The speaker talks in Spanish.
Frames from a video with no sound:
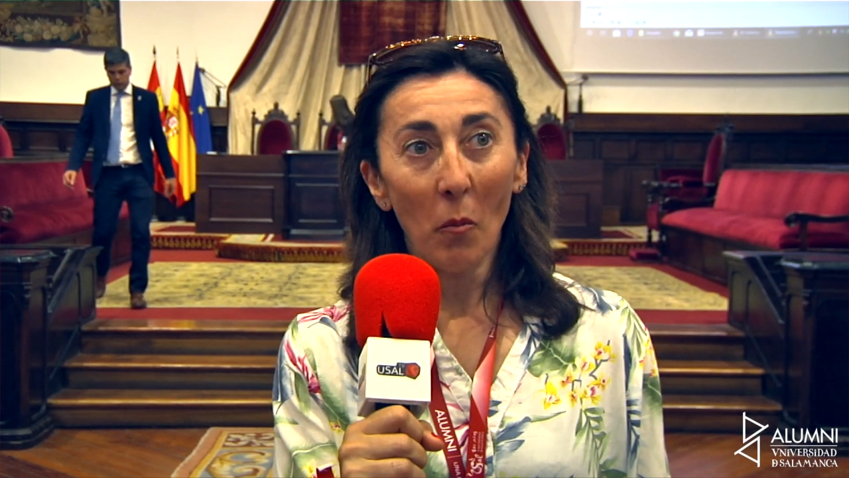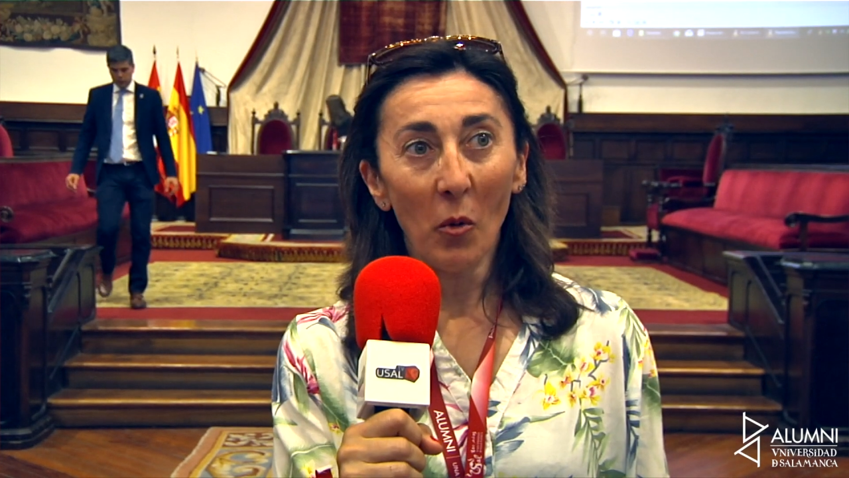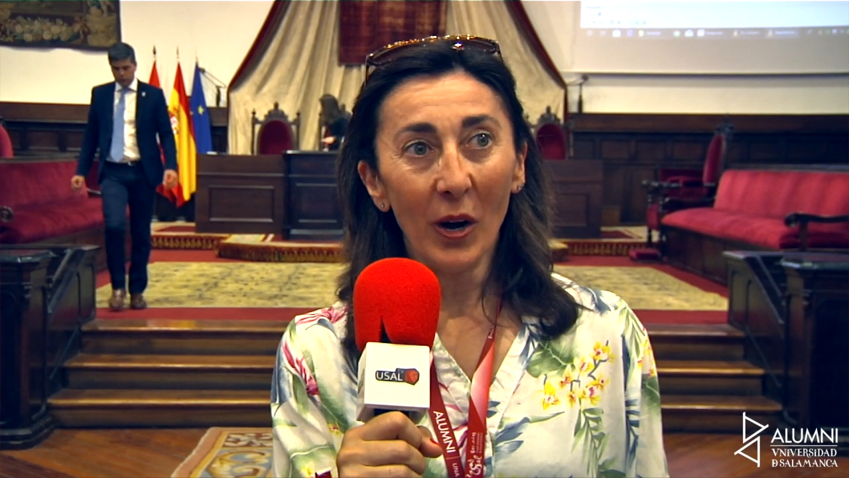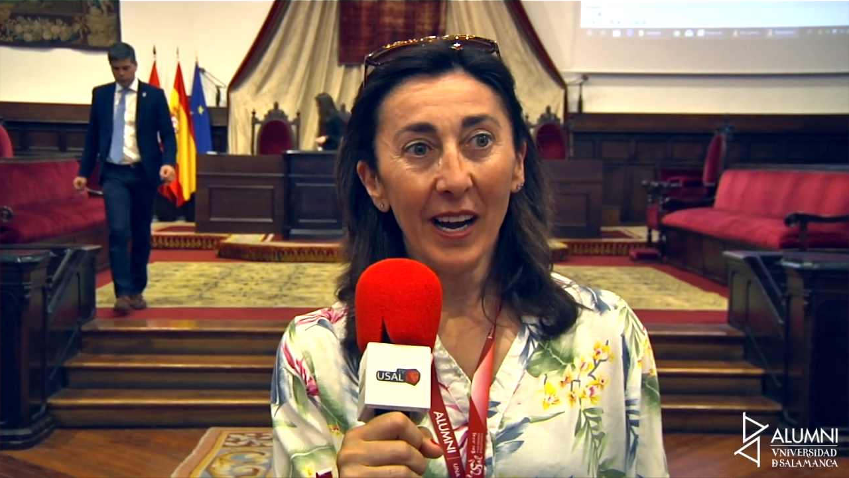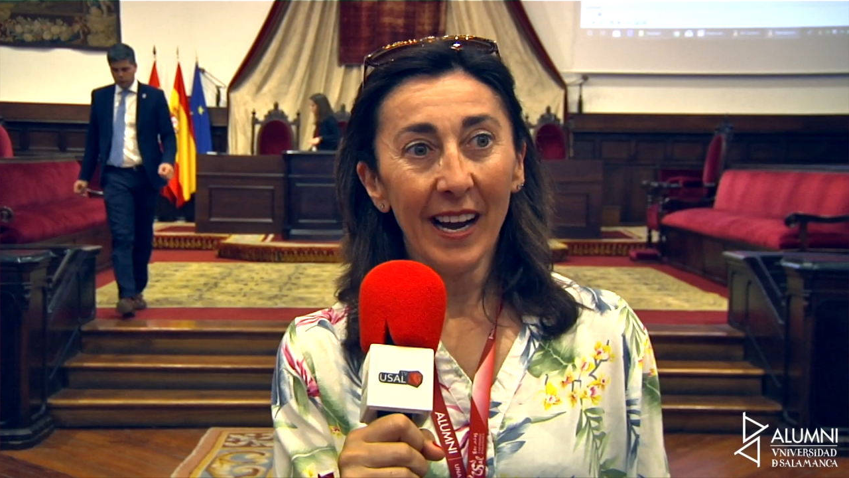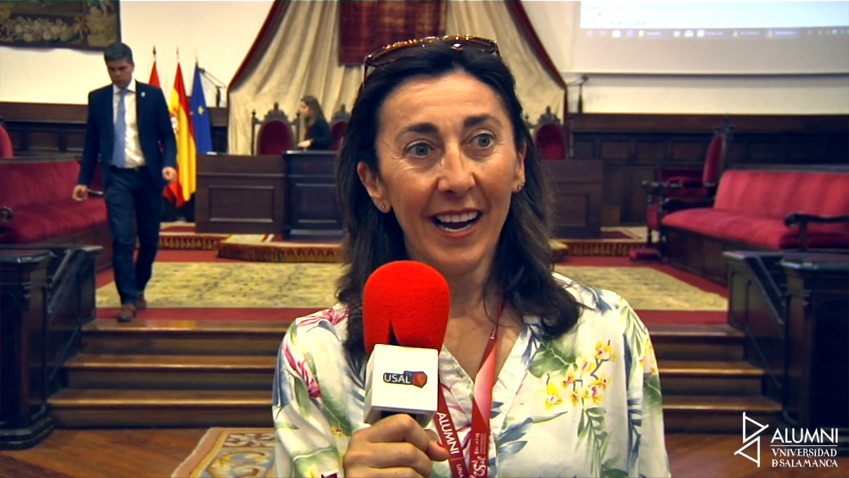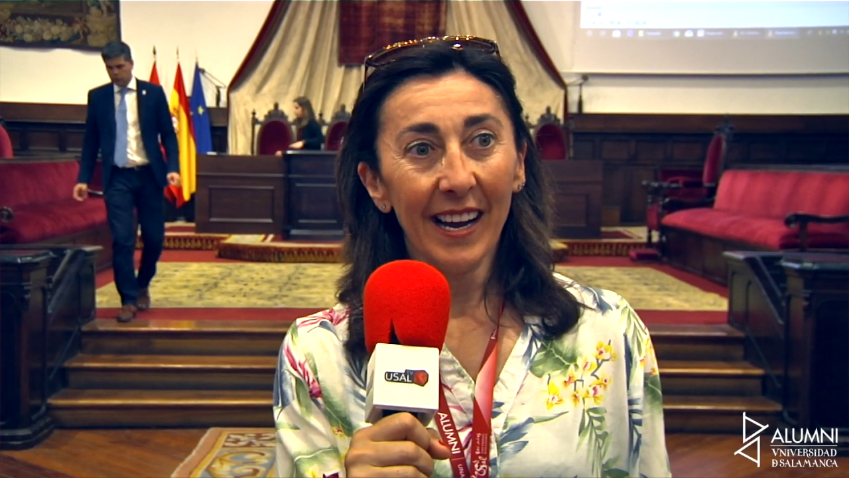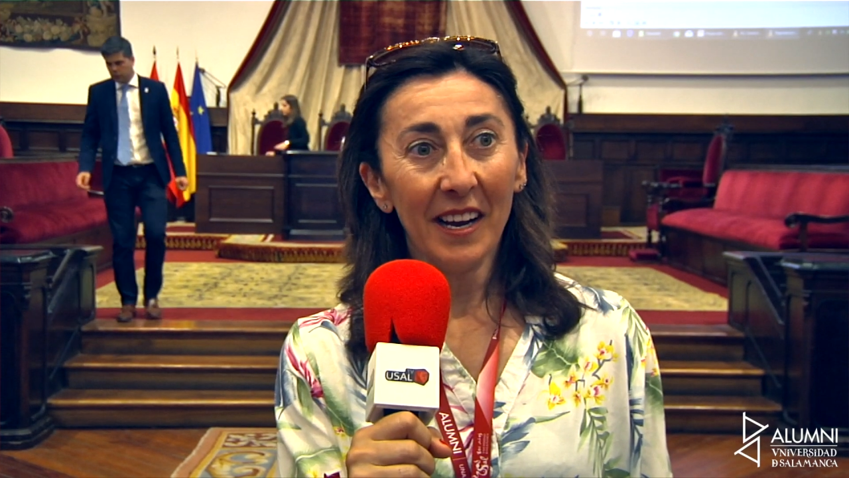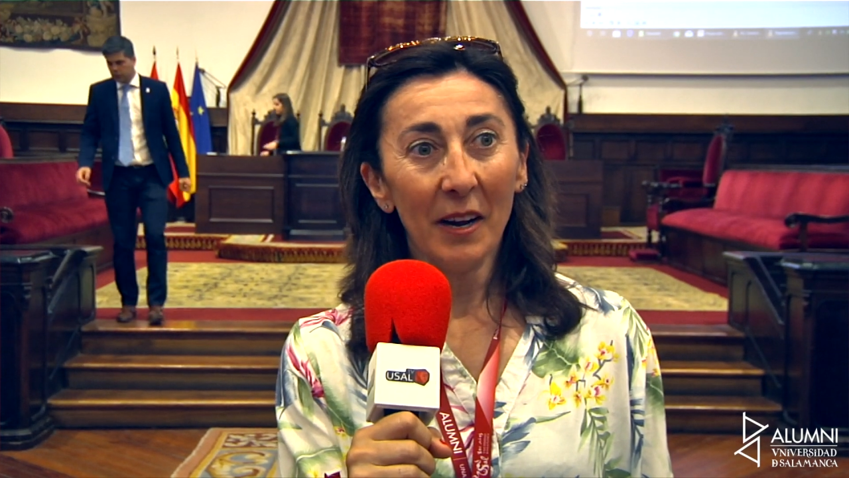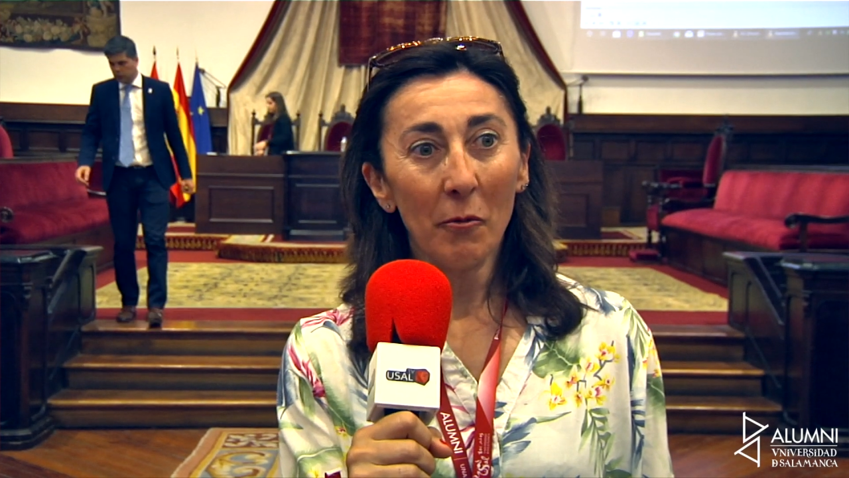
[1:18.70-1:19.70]

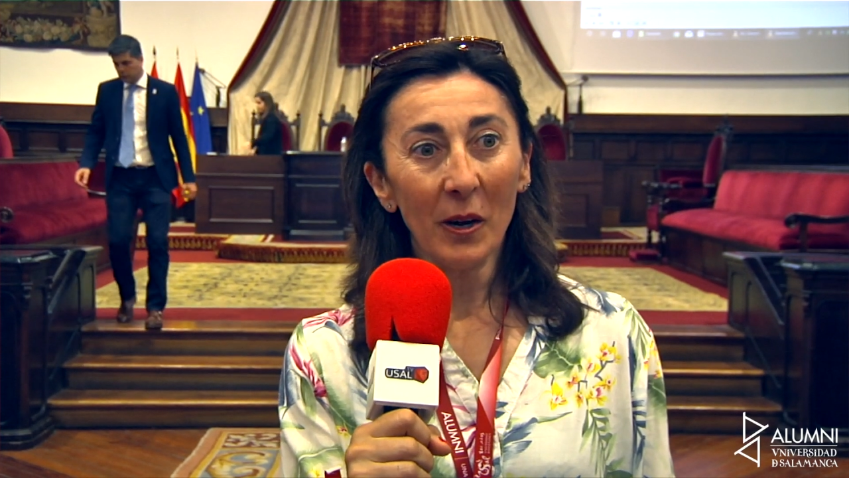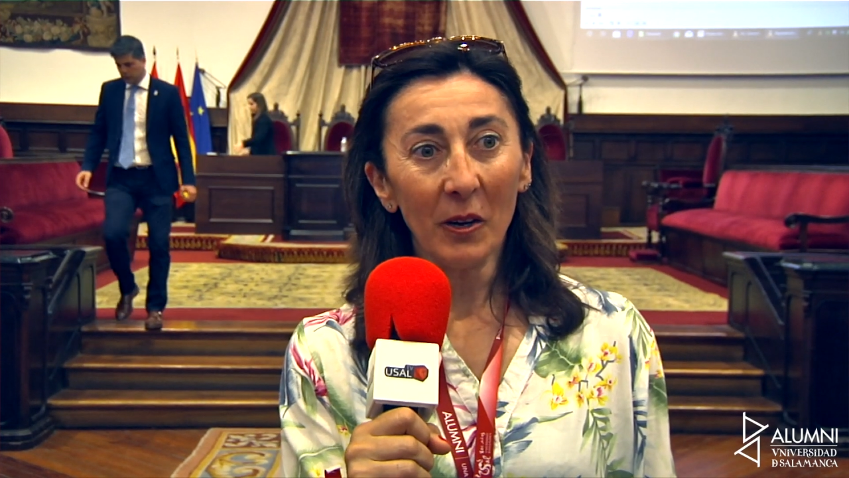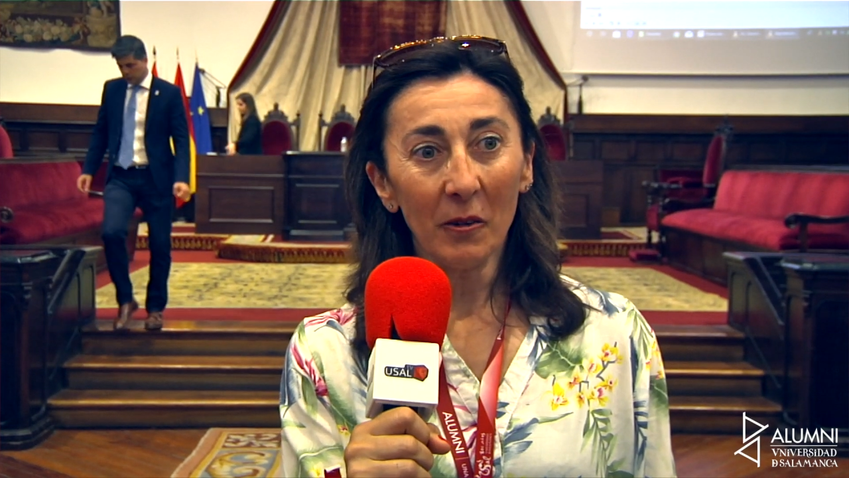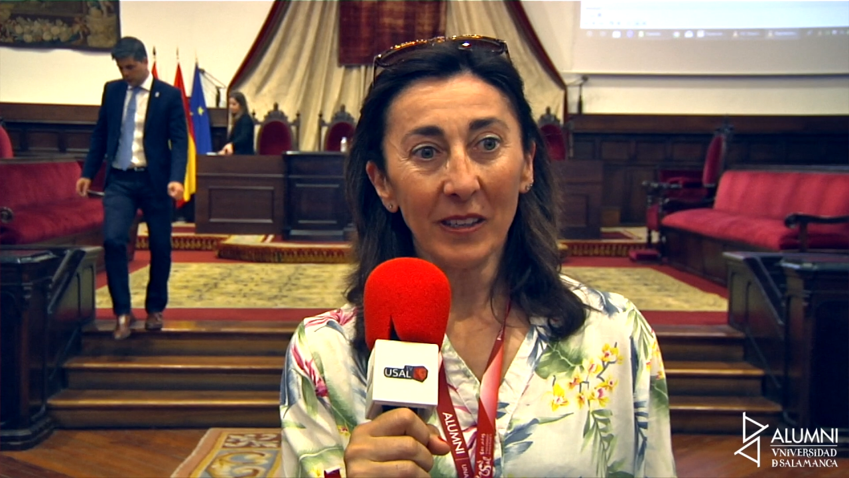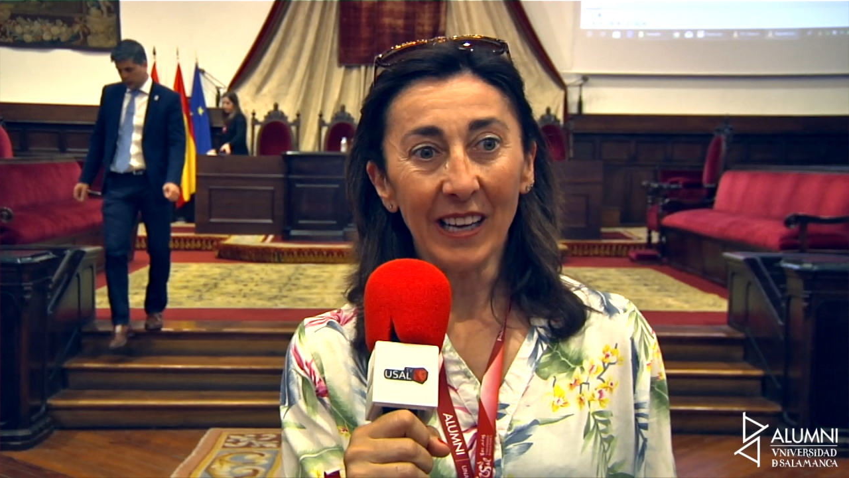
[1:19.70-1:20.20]
pues bueno,